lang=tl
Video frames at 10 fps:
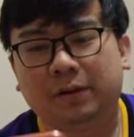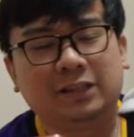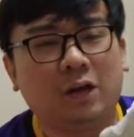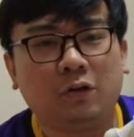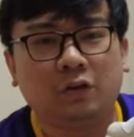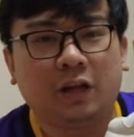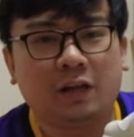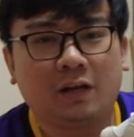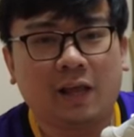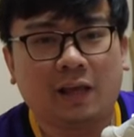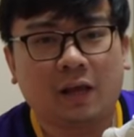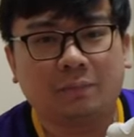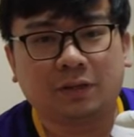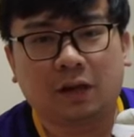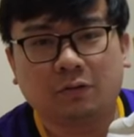mag-download kayo ng Nike
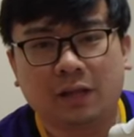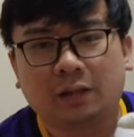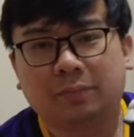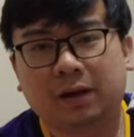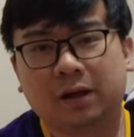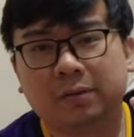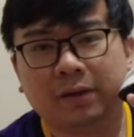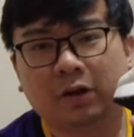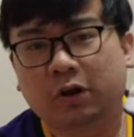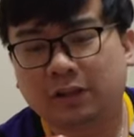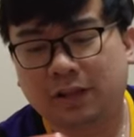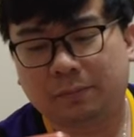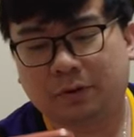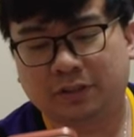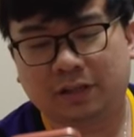app sa outlet para mayroon
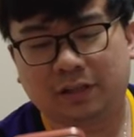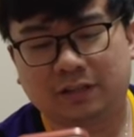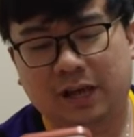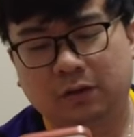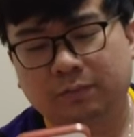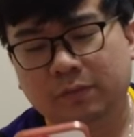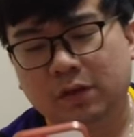kayong 10% discount.